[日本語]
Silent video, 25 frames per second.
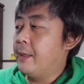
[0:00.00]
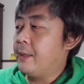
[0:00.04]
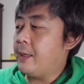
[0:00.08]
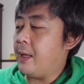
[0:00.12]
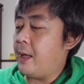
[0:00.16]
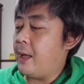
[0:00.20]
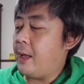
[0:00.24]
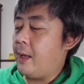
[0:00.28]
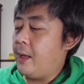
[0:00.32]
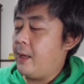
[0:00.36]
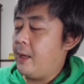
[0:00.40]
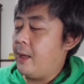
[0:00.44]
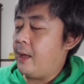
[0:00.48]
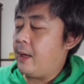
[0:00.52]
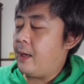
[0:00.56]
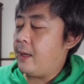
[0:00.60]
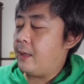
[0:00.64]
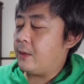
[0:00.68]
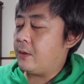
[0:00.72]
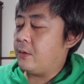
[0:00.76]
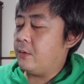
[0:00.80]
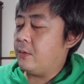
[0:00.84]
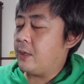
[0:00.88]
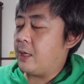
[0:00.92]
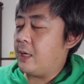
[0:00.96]
で、
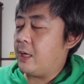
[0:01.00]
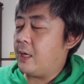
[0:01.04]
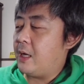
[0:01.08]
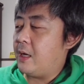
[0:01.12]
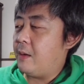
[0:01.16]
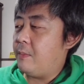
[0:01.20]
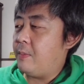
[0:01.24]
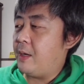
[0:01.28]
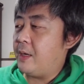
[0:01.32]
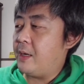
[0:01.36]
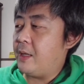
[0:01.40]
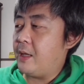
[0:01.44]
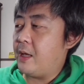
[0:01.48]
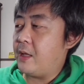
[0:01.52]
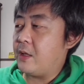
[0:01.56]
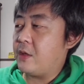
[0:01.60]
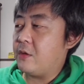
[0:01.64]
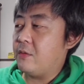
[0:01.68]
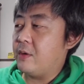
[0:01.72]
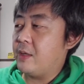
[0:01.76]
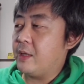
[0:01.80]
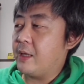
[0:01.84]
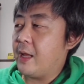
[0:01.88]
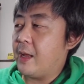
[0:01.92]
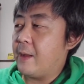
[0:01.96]
えっ、ー、と、
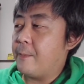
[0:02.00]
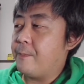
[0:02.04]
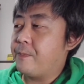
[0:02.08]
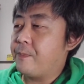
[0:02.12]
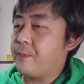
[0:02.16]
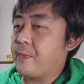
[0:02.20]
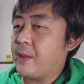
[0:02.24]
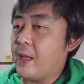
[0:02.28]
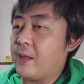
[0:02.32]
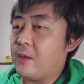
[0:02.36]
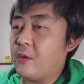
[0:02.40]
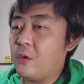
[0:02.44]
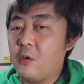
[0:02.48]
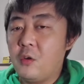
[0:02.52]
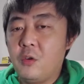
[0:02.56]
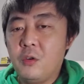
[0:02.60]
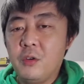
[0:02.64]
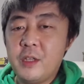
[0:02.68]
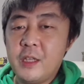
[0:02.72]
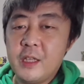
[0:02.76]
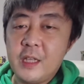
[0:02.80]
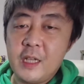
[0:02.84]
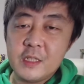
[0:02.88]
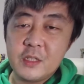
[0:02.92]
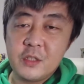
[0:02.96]
カラーバリエーションはね、えっ、ー、と、こ
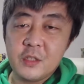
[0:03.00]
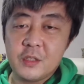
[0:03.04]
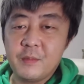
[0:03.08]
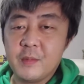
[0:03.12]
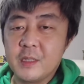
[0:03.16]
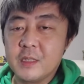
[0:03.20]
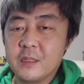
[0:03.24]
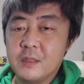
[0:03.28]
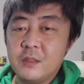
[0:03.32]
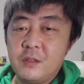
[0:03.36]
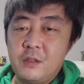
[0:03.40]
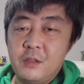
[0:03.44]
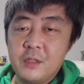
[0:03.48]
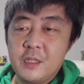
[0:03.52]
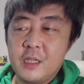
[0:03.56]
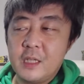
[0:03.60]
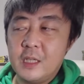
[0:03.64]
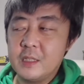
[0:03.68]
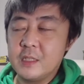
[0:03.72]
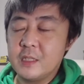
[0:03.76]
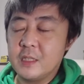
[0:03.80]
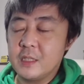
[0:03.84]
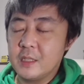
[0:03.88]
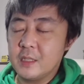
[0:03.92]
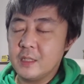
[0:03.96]
こに出しておきます。こういう
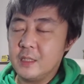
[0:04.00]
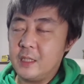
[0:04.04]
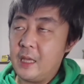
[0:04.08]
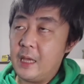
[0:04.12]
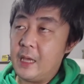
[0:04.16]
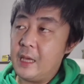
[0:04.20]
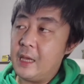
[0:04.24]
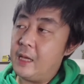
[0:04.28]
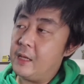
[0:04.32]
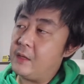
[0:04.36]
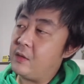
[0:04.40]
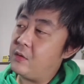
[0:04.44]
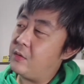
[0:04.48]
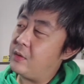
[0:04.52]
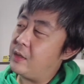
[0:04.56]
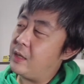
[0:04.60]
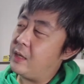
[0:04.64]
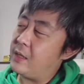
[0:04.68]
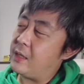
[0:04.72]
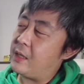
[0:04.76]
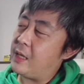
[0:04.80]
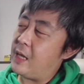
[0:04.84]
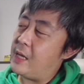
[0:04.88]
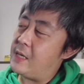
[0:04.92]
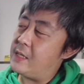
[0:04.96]
感じ。で、えっ、ー、と
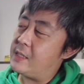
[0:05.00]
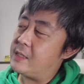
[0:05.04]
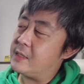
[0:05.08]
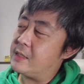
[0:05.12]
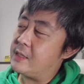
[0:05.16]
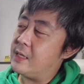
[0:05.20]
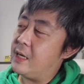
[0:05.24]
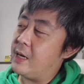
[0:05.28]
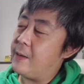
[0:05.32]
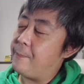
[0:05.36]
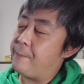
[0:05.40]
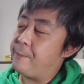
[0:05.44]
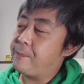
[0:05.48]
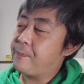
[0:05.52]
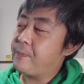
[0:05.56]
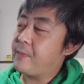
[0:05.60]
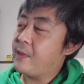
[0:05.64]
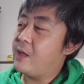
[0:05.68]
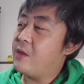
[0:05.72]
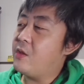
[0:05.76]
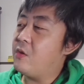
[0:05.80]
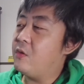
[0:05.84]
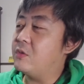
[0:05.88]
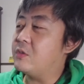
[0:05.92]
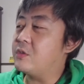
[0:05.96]
ね、確か
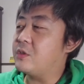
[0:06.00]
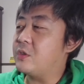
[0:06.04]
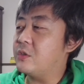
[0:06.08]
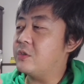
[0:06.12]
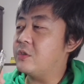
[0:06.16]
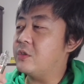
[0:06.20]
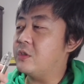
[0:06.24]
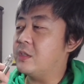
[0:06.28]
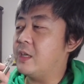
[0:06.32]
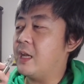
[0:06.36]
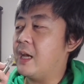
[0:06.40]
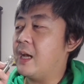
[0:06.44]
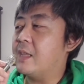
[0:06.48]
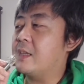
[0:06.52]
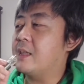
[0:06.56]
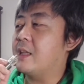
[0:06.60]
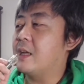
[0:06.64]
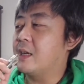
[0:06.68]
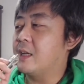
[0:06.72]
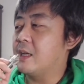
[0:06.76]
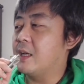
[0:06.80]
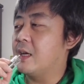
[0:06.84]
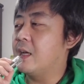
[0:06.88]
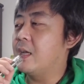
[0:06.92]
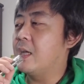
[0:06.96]
4色ぐらいあった
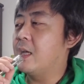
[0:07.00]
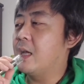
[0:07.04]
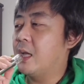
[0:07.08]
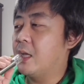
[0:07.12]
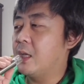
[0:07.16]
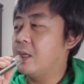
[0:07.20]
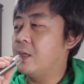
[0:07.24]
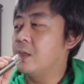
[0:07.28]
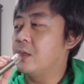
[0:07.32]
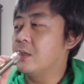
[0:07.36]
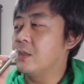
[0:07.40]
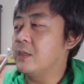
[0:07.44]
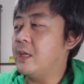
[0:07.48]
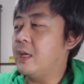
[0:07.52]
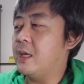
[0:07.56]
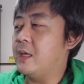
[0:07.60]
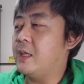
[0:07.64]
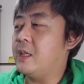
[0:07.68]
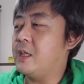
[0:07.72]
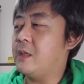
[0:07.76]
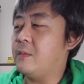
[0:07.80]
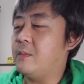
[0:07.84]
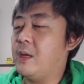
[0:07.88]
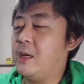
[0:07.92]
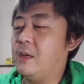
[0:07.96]
かな。うん。で、
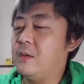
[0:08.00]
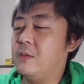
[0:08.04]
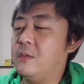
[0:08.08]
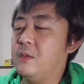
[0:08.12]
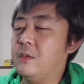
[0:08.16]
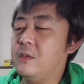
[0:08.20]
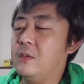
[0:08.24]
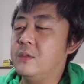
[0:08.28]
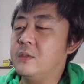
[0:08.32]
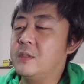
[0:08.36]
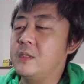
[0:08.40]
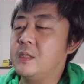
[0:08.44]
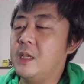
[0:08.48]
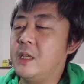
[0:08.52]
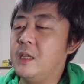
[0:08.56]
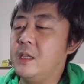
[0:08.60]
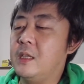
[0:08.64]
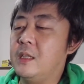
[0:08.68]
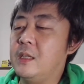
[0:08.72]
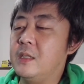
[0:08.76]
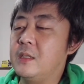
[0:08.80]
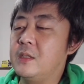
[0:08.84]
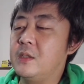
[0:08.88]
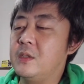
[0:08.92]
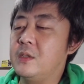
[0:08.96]
一番この
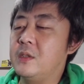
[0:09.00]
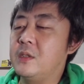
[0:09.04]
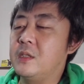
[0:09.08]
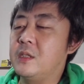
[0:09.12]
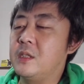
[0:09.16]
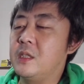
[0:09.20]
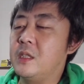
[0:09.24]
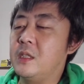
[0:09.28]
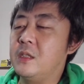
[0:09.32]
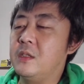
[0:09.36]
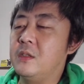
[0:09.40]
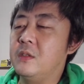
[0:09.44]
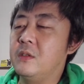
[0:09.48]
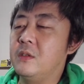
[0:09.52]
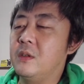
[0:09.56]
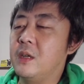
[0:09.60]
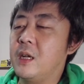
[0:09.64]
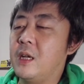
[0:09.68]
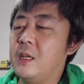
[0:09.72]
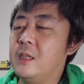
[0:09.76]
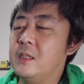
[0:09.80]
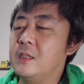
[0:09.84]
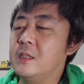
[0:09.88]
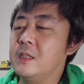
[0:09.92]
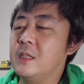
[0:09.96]
ステンレススチールの
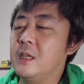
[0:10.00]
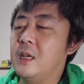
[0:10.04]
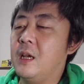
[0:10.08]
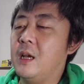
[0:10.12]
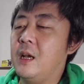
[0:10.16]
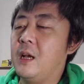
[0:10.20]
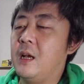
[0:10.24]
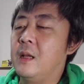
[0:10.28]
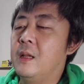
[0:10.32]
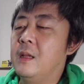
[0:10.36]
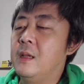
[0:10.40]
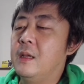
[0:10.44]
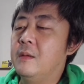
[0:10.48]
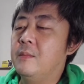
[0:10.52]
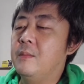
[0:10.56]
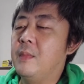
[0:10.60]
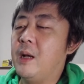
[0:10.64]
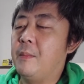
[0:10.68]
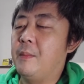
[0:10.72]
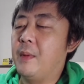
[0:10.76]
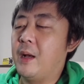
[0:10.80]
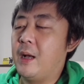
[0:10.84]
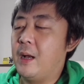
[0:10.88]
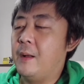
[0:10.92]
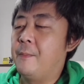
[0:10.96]
感じが、ま
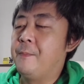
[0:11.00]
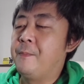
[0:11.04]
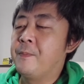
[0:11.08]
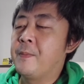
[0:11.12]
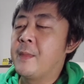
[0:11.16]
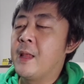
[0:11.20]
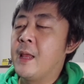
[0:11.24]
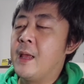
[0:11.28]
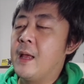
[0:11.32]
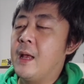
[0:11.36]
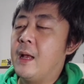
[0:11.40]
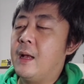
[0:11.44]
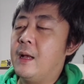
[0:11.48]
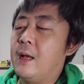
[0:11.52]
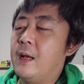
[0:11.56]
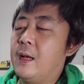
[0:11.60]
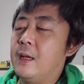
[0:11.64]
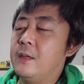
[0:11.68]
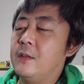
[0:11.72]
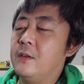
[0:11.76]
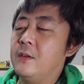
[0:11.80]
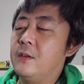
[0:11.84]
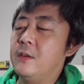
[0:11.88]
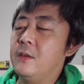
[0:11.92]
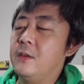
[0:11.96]
あまあ、
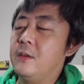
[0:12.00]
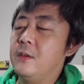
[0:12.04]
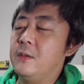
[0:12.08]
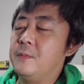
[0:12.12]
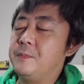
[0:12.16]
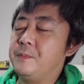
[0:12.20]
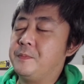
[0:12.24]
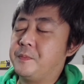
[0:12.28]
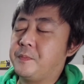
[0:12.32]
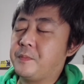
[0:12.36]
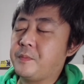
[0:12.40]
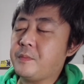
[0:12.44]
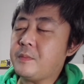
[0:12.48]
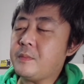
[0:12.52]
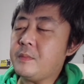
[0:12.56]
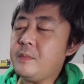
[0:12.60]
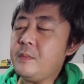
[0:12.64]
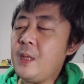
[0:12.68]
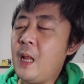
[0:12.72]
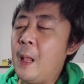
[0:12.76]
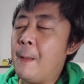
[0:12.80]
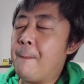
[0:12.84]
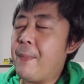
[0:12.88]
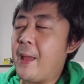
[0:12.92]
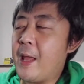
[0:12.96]
あの、
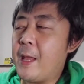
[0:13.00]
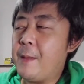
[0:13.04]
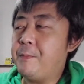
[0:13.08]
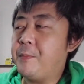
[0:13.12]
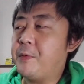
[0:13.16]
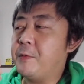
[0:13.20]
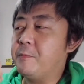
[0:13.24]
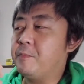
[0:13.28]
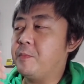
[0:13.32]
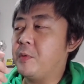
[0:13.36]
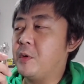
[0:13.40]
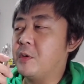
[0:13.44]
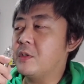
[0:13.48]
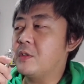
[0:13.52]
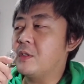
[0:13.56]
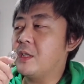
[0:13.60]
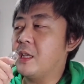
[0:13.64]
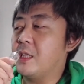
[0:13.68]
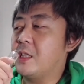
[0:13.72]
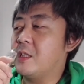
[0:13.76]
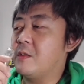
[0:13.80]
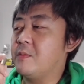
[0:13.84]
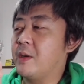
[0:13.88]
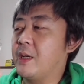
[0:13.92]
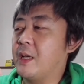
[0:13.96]
ベイプっぽくて
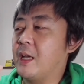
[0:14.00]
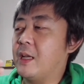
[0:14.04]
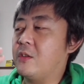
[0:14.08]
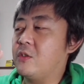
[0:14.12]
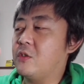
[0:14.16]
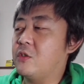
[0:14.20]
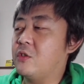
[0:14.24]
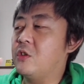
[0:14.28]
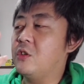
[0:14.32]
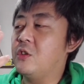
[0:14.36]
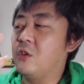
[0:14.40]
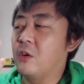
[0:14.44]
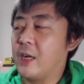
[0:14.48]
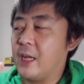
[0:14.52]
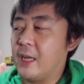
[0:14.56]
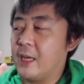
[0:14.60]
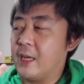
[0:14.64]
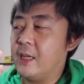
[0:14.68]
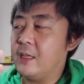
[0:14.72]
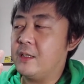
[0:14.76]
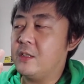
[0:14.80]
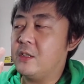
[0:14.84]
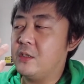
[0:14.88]
一番いい。あと黒かな。